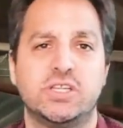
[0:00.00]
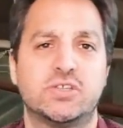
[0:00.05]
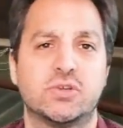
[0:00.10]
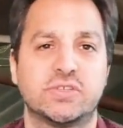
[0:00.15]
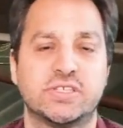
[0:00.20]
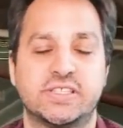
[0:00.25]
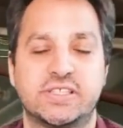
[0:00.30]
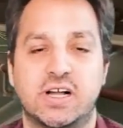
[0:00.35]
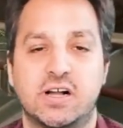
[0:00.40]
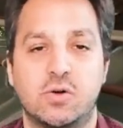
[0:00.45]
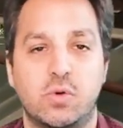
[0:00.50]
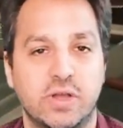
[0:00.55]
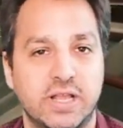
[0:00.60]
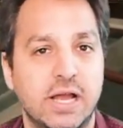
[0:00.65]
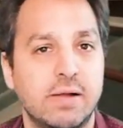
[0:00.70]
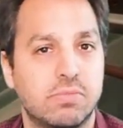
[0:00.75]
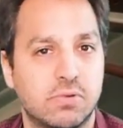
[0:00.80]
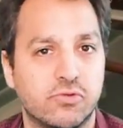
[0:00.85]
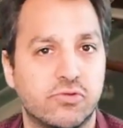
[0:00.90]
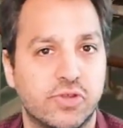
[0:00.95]
sans être
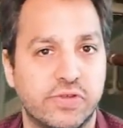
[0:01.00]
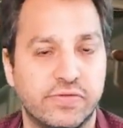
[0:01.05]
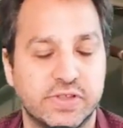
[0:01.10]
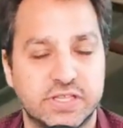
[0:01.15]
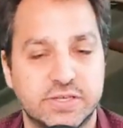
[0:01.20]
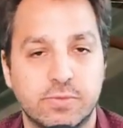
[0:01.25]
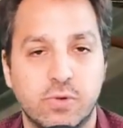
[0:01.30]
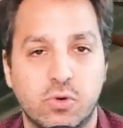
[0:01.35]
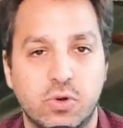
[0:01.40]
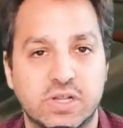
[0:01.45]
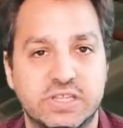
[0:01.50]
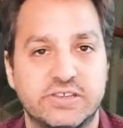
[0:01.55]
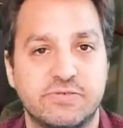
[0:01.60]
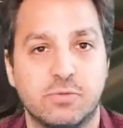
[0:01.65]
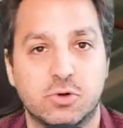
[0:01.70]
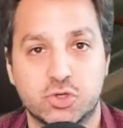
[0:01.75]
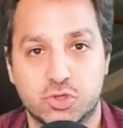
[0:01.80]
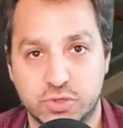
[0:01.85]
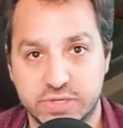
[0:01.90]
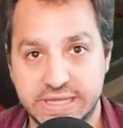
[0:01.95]
incroyable, c'est effectivement
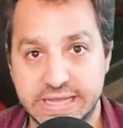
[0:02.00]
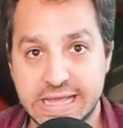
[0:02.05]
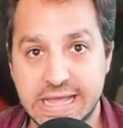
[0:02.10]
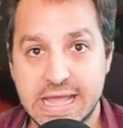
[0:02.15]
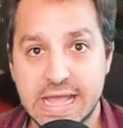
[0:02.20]
relativement joli